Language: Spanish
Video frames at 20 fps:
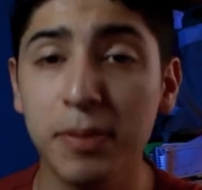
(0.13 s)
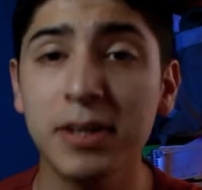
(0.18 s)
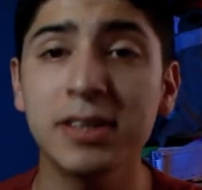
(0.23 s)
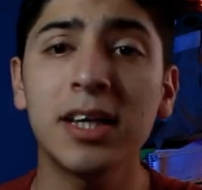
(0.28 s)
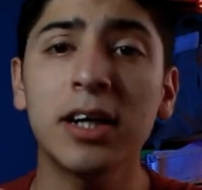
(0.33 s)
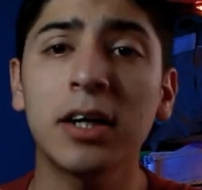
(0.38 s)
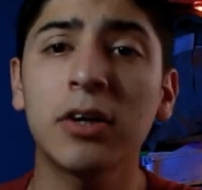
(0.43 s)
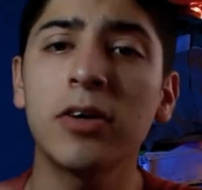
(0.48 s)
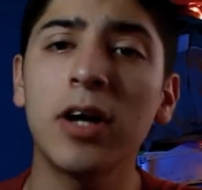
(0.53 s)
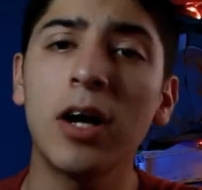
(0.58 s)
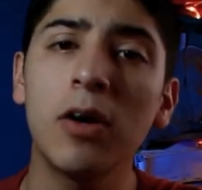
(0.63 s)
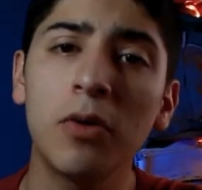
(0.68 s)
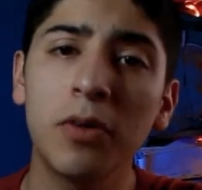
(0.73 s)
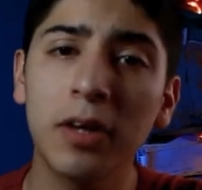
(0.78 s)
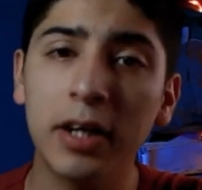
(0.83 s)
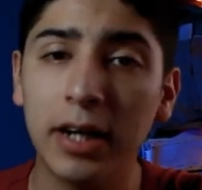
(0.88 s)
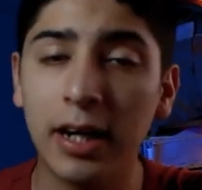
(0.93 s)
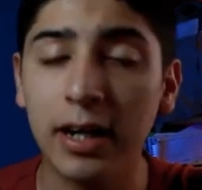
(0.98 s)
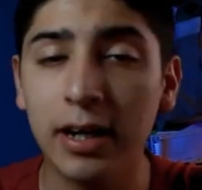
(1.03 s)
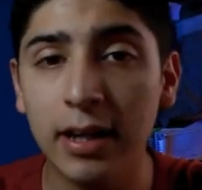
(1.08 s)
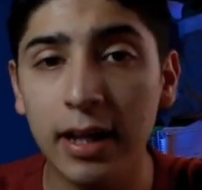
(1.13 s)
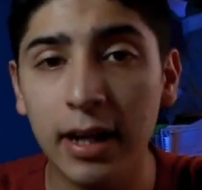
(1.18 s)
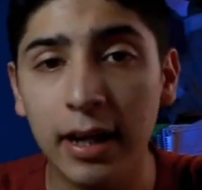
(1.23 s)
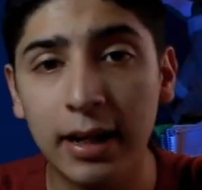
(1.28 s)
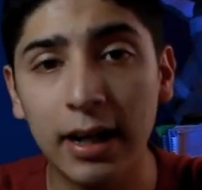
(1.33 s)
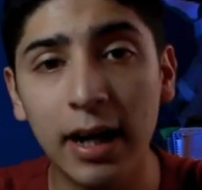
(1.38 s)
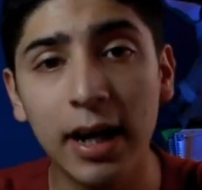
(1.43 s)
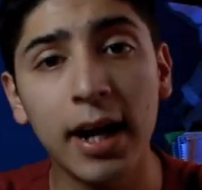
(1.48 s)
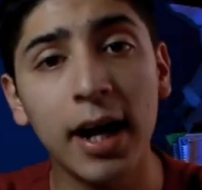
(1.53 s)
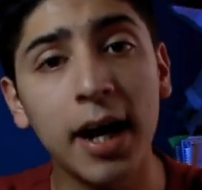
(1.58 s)
Si pensás que una luz de calidad
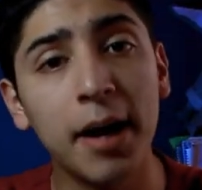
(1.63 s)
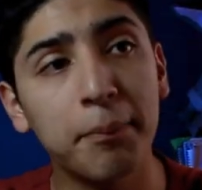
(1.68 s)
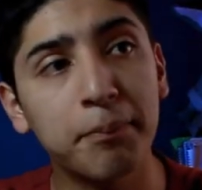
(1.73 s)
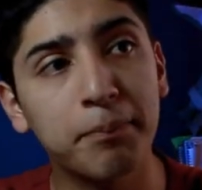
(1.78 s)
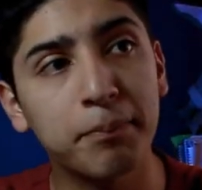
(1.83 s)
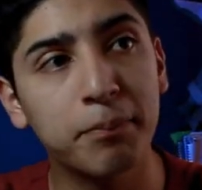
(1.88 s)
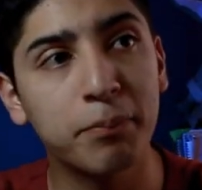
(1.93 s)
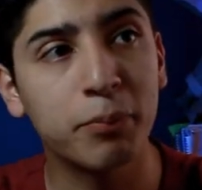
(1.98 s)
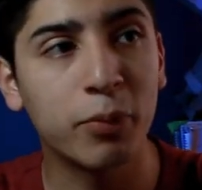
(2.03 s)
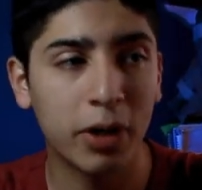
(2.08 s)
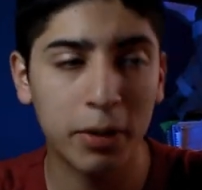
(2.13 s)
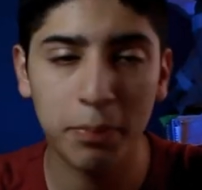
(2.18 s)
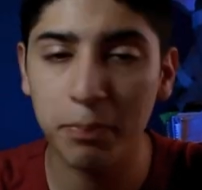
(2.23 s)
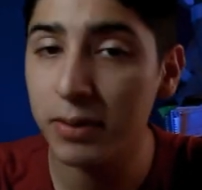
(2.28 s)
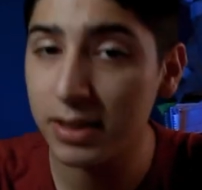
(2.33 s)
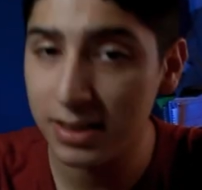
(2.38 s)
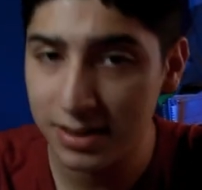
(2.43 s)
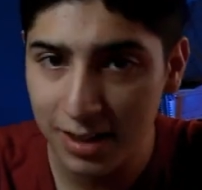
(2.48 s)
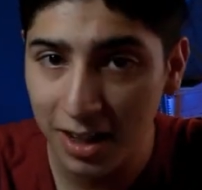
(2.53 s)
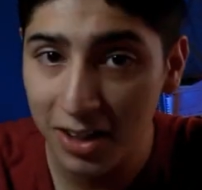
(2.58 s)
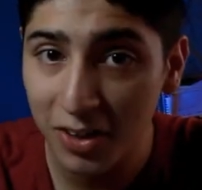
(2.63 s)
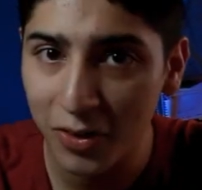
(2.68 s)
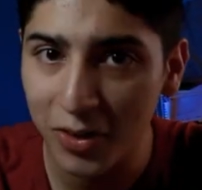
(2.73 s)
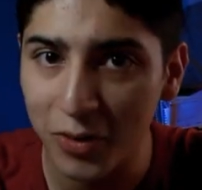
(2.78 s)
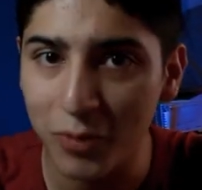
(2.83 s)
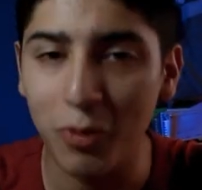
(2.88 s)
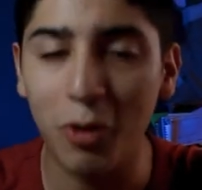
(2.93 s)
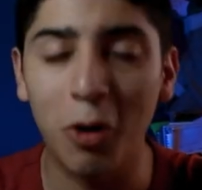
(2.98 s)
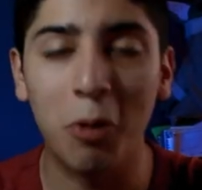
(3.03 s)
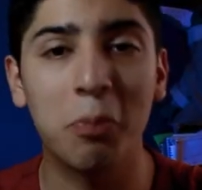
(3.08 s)
es cara, pues pensalo
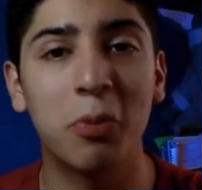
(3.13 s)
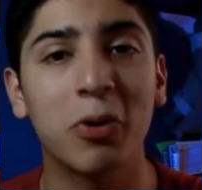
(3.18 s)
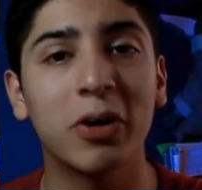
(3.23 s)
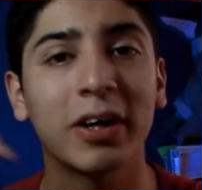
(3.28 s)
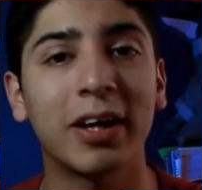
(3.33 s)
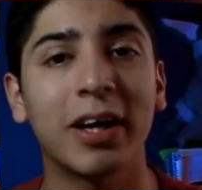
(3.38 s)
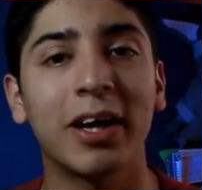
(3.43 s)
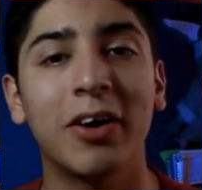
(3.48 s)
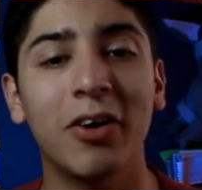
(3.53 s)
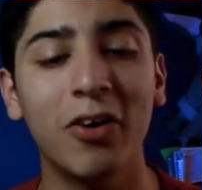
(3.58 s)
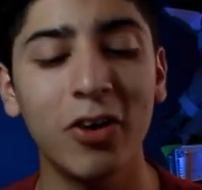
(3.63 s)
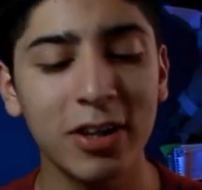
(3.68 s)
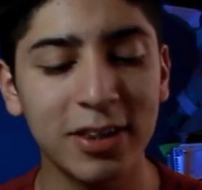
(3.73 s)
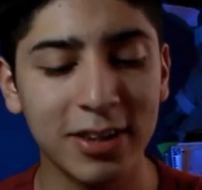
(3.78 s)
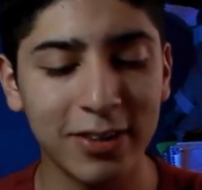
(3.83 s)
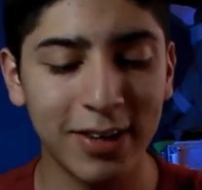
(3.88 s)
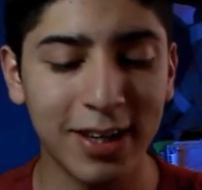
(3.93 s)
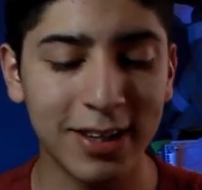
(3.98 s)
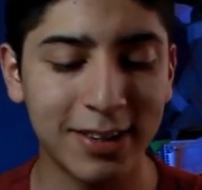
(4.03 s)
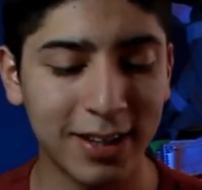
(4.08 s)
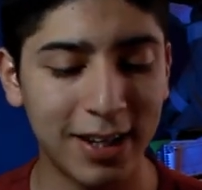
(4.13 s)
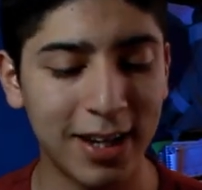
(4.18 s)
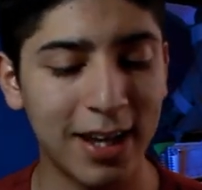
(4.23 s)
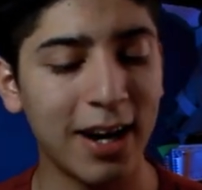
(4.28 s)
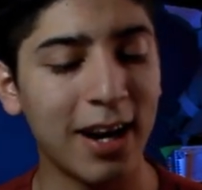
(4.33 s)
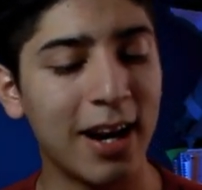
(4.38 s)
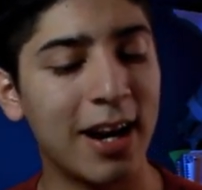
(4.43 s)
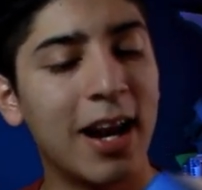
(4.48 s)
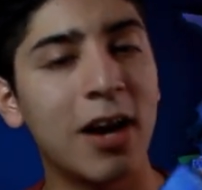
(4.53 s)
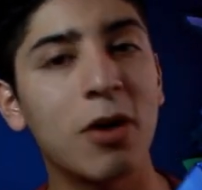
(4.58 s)
de nuevo, porque hoy te voy a
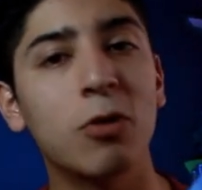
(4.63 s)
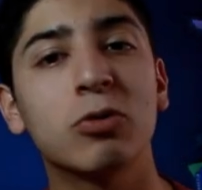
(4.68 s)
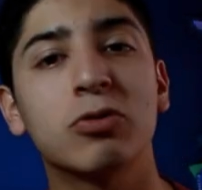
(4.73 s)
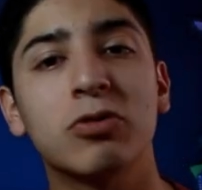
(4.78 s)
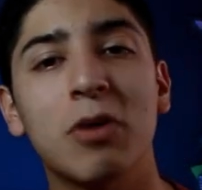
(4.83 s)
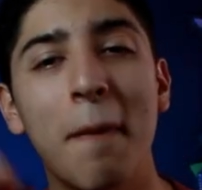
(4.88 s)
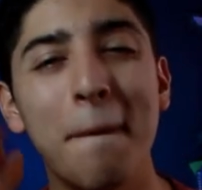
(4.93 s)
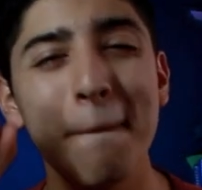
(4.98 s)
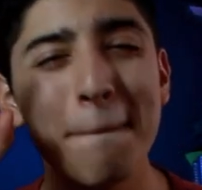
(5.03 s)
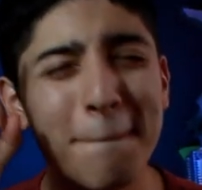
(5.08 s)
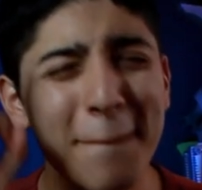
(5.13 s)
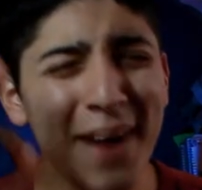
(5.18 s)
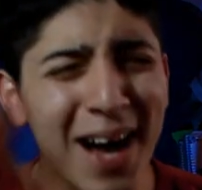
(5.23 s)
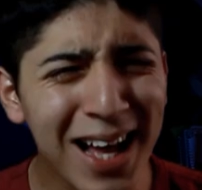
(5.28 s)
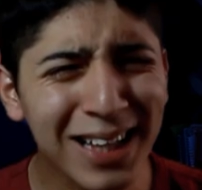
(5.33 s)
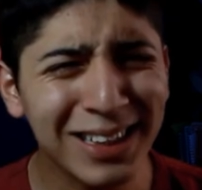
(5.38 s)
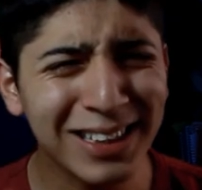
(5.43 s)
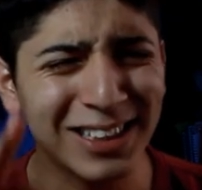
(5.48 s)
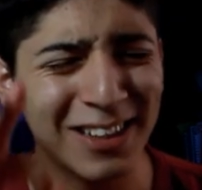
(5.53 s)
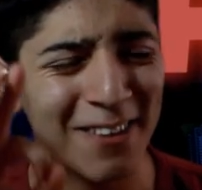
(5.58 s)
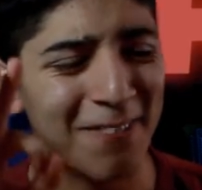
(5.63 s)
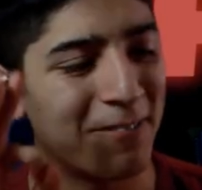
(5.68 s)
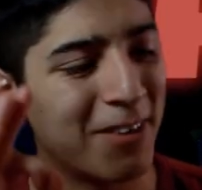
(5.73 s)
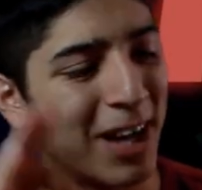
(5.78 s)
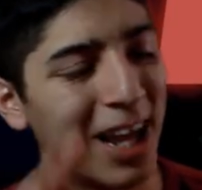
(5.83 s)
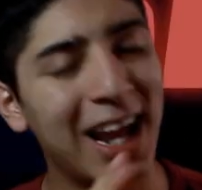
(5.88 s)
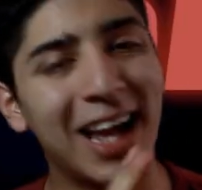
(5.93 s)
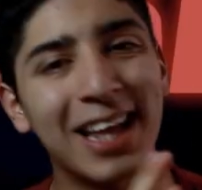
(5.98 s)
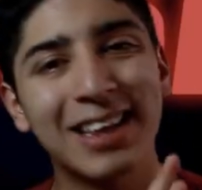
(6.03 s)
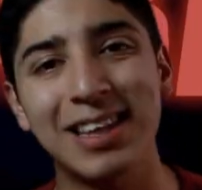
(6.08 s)
traer la luz más
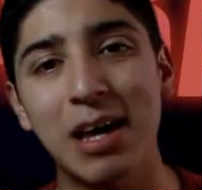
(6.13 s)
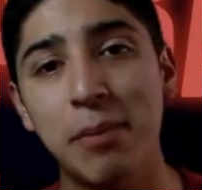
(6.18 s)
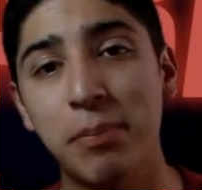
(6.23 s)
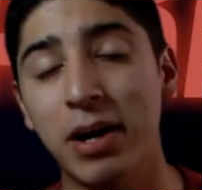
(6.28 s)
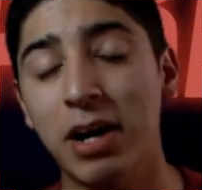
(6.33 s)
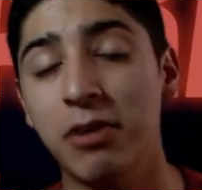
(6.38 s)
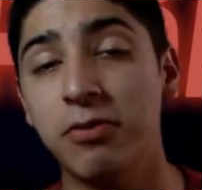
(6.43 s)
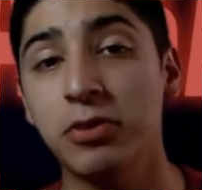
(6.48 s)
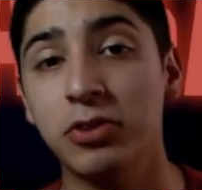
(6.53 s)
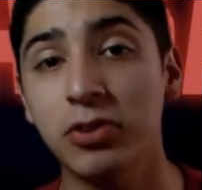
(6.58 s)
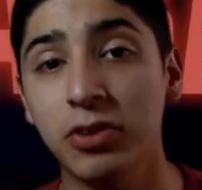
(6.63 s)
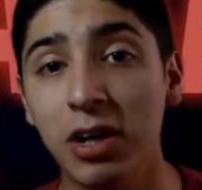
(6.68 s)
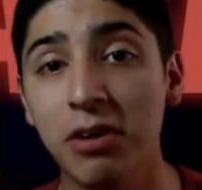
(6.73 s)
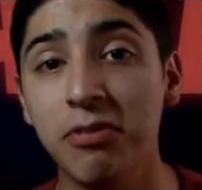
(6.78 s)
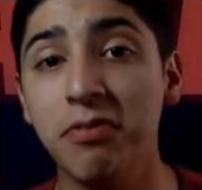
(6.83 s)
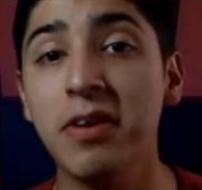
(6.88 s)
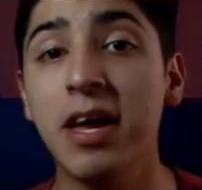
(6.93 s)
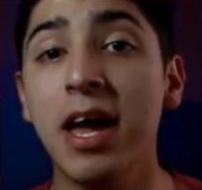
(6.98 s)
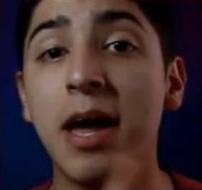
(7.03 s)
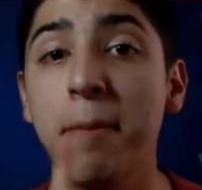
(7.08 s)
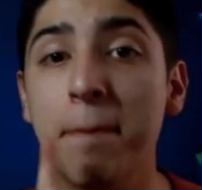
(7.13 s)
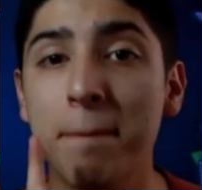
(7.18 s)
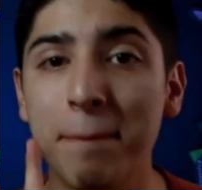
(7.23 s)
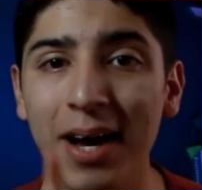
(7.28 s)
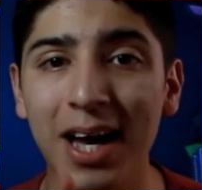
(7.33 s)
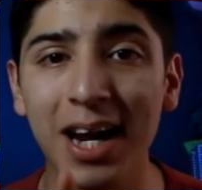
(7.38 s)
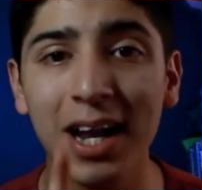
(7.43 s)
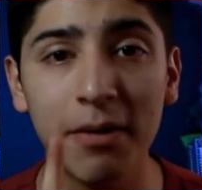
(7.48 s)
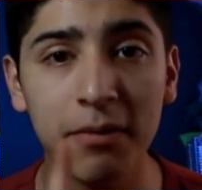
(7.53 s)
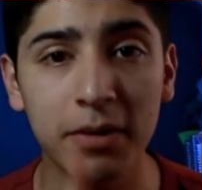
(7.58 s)
barata para fotografía y
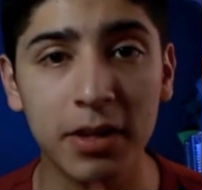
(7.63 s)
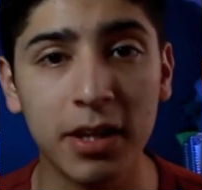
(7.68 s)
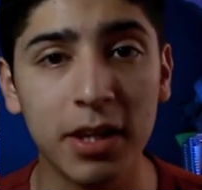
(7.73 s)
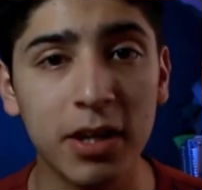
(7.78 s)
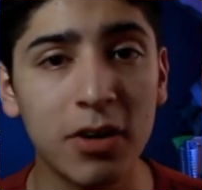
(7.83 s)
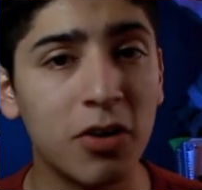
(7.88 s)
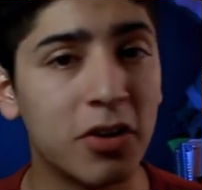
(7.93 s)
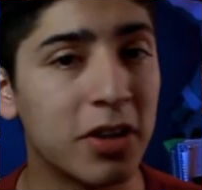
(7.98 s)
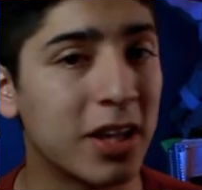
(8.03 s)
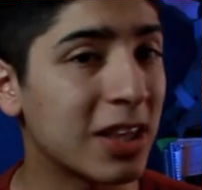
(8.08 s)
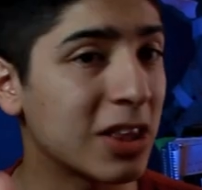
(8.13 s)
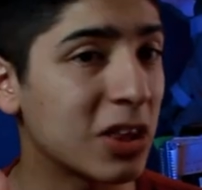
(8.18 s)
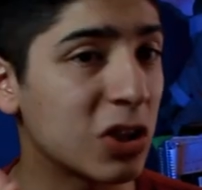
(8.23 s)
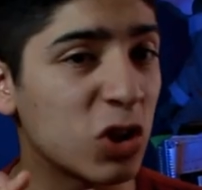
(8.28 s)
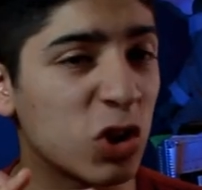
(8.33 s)
para video de